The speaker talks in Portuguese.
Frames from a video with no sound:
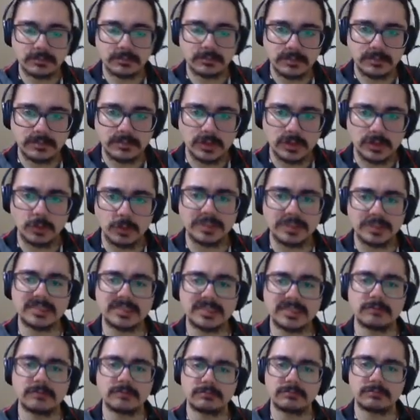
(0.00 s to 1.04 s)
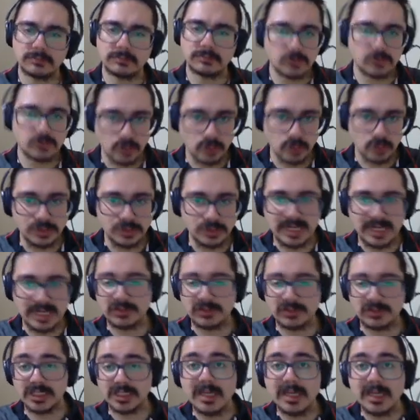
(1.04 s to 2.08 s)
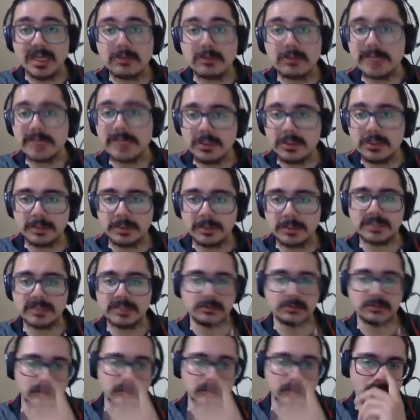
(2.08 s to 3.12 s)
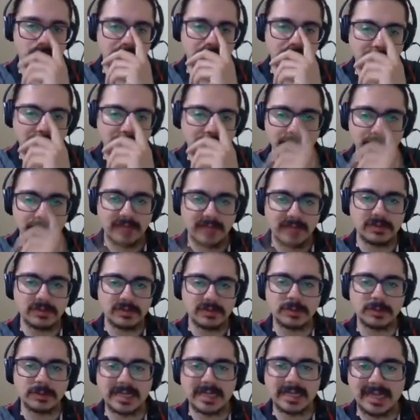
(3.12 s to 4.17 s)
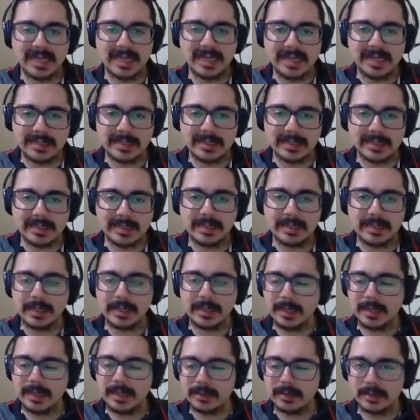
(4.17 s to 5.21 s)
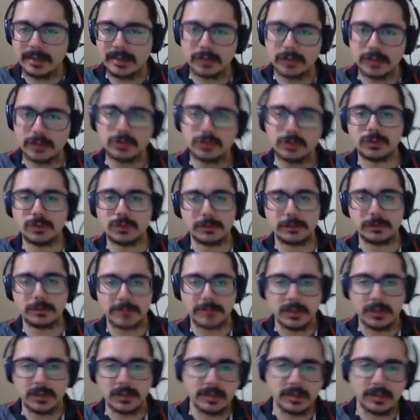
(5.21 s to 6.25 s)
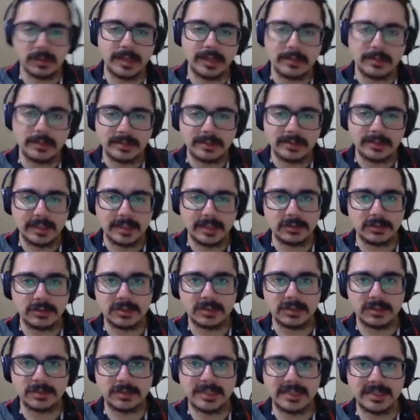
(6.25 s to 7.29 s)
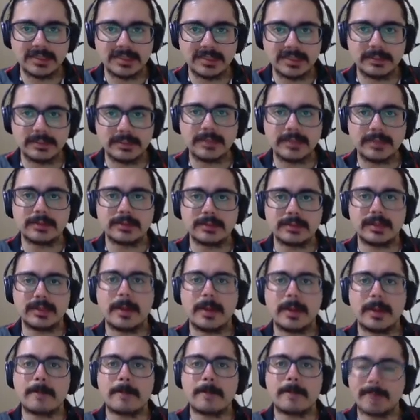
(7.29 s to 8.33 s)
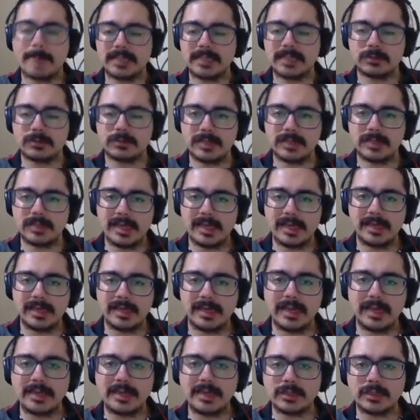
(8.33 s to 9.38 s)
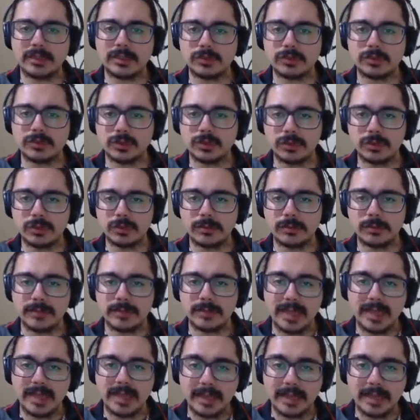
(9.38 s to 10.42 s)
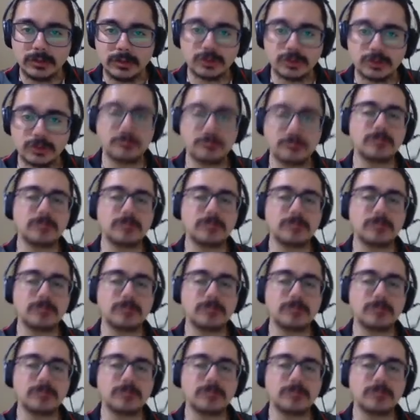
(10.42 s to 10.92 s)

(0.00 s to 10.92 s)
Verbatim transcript: compressão considerável, chegando no limite de compressão, ok? E vamos marcar ela aqui em azul escuro, ok? Tem resíduo transparência também, tá? Mas coloquei aqui em azul escuro, é nosso domínio